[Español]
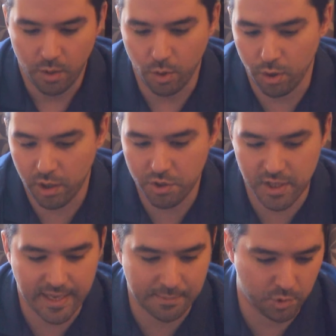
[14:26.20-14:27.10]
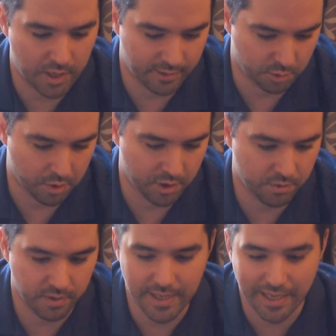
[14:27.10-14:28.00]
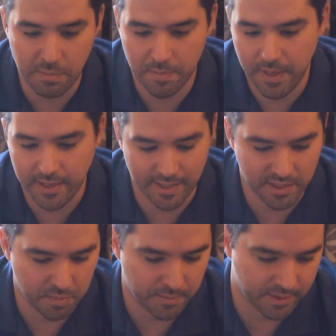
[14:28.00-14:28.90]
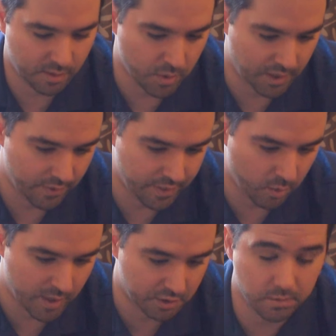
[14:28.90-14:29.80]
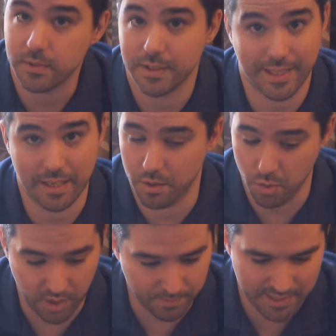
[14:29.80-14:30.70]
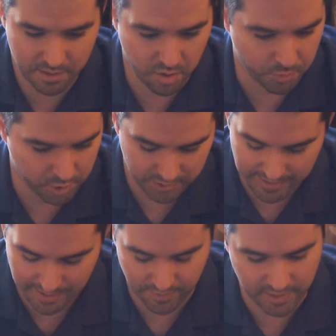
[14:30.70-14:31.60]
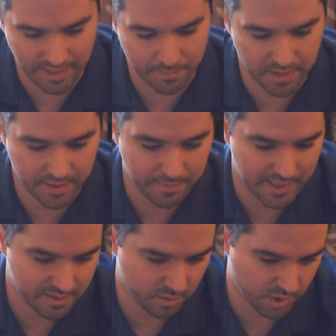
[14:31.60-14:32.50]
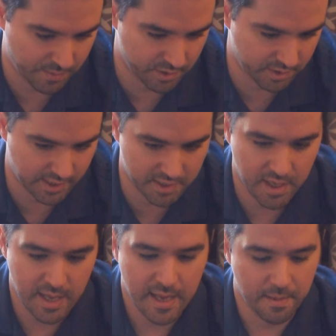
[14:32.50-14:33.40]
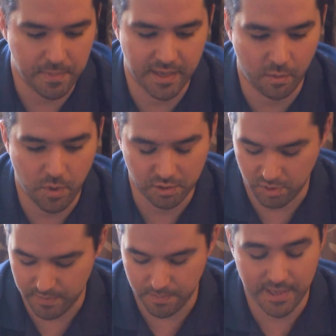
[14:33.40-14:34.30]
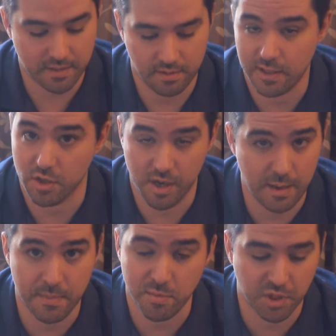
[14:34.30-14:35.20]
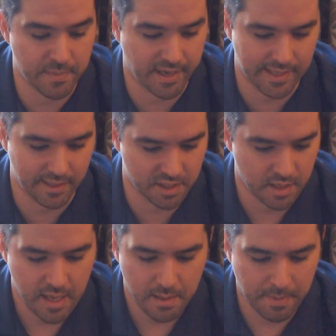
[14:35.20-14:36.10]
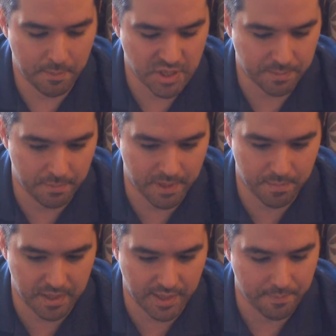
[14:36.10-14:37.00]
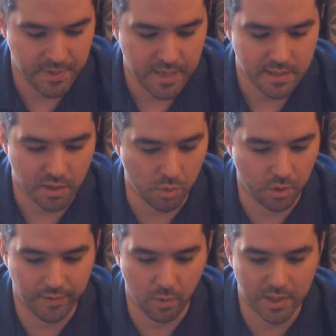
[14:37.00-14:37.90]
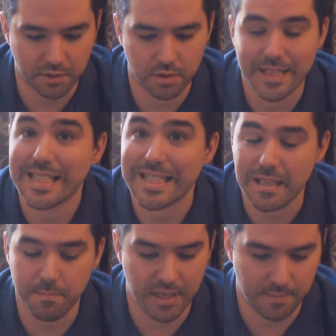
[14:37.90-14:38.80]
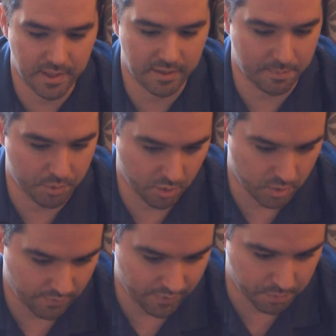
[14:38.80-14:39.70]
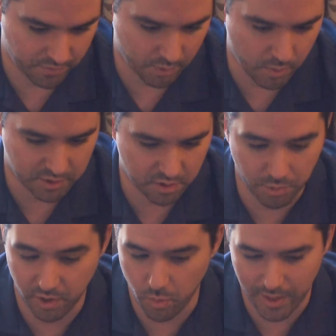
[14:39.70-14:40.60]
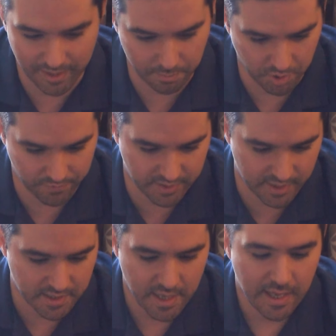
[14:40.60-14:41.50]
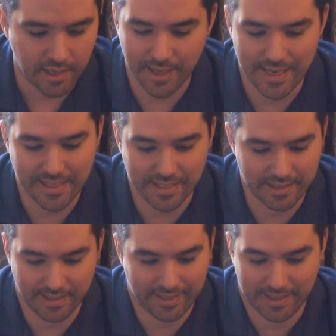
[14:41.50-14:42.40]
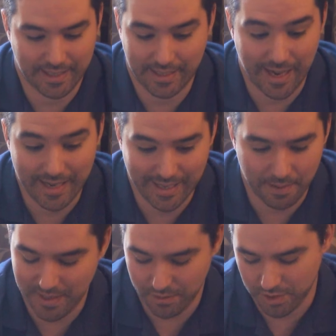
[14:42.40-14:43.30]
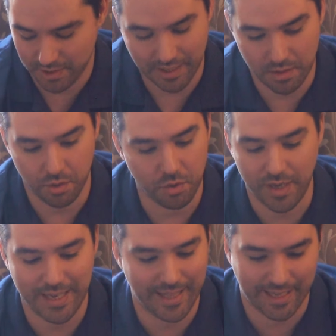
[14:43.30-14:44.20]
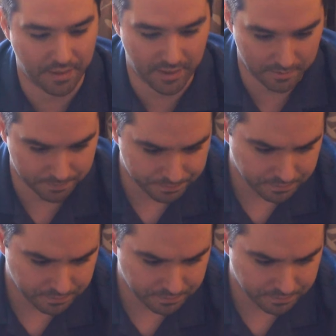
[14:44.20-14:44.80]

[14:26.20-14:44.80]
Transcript: Lo lógico sería capturar de torre, ¿no? Y aquí mi plan era simplemente jugar alfil c4, que no hay más, no puedo traer a defender la pieza, ¿vale? se juego cabe de 3, viene 4, una vez más, el, mismo tema que antes, vamos a palmar pieza, si juego f4, simplemente puede jugar alfil por f4, puede jugar g por f3, y a la siguiente cae el caballo, o sea, es que no, no hay nada que hacer.